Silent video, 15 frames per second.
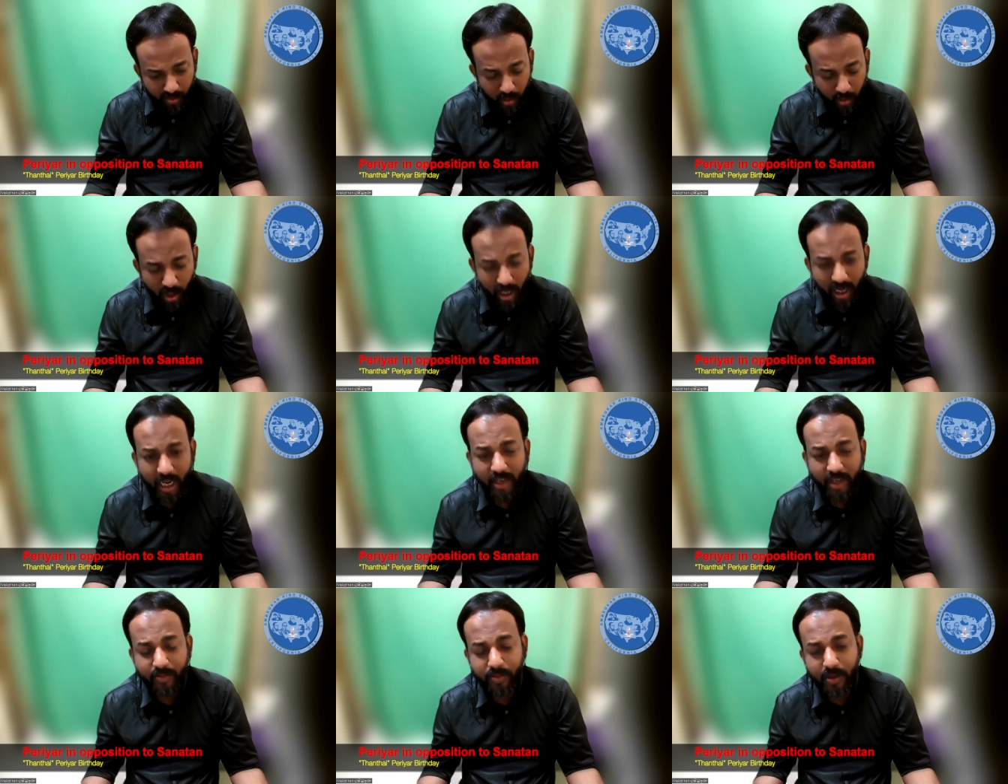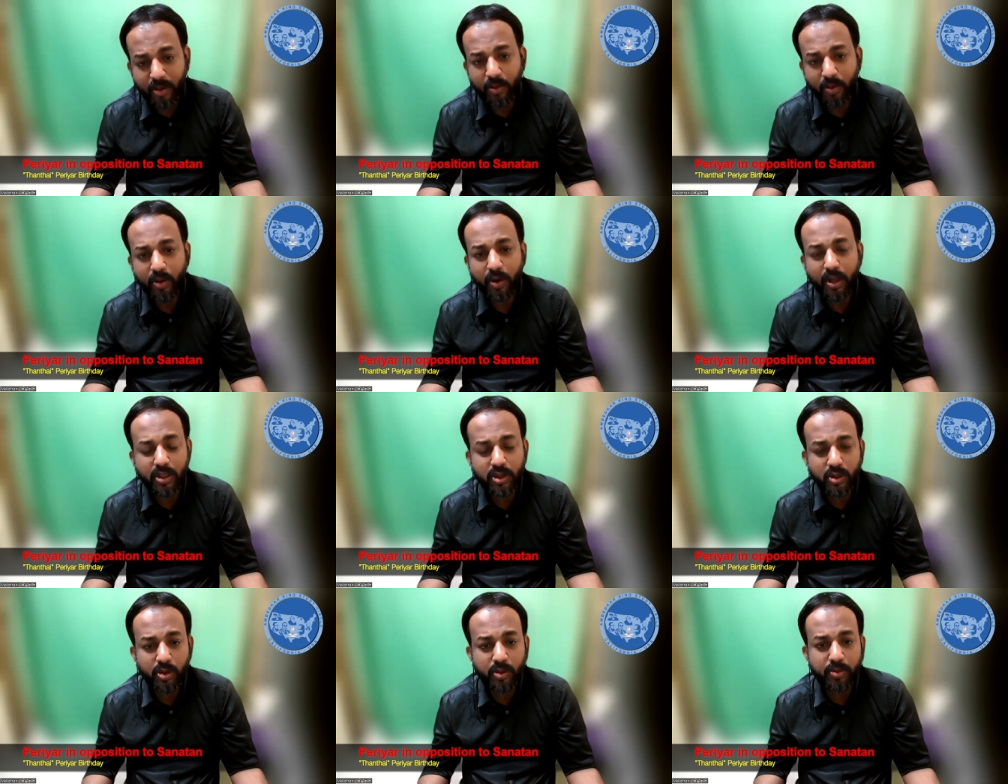पूरा लाइफ भर उन्होंने
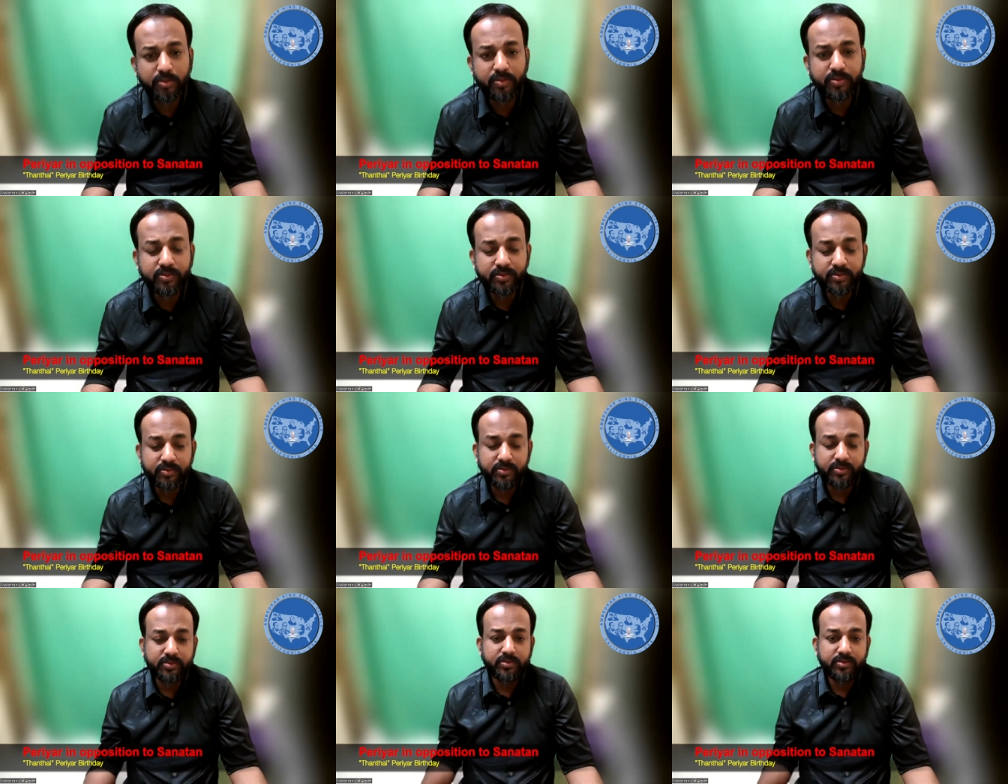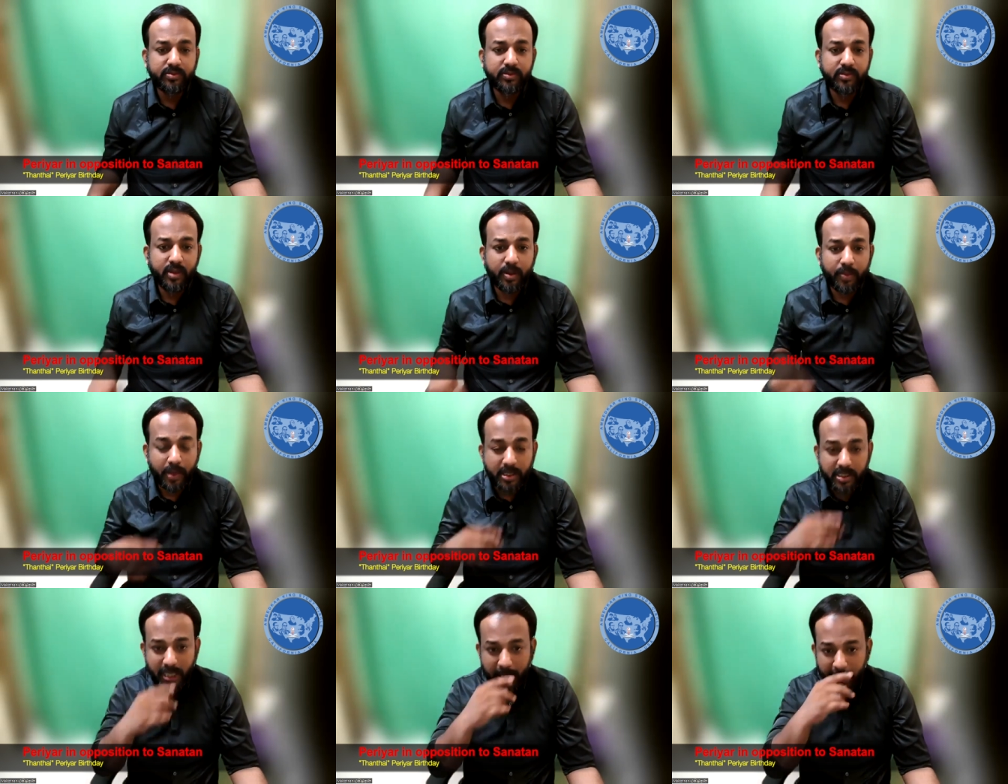जो
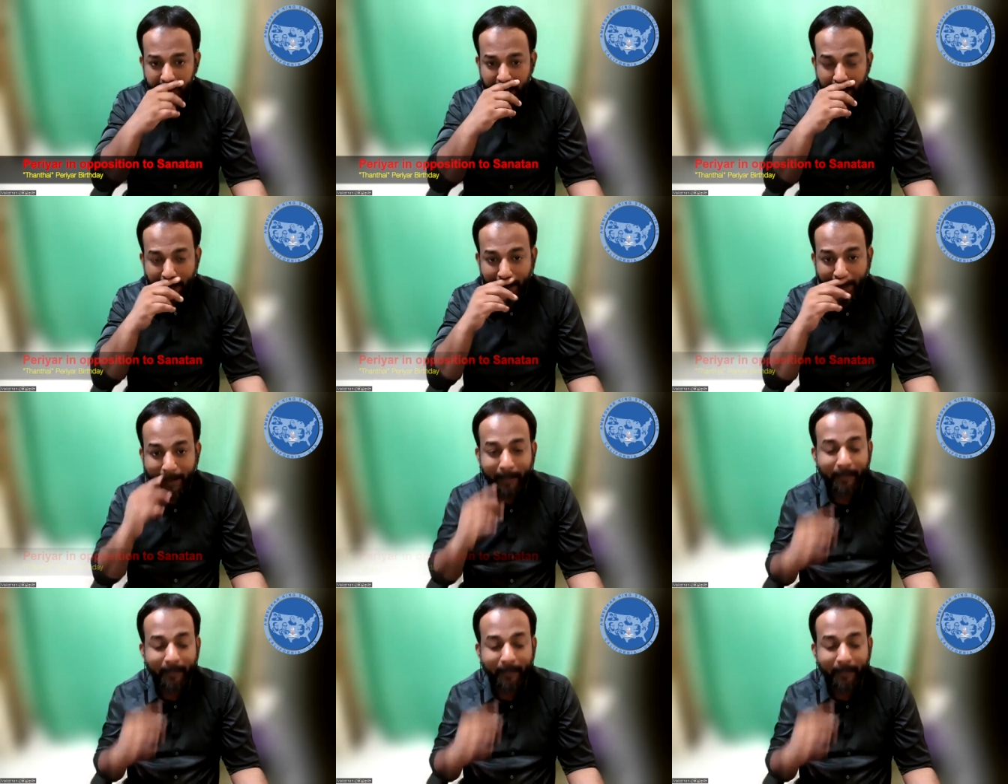प्रचार किया है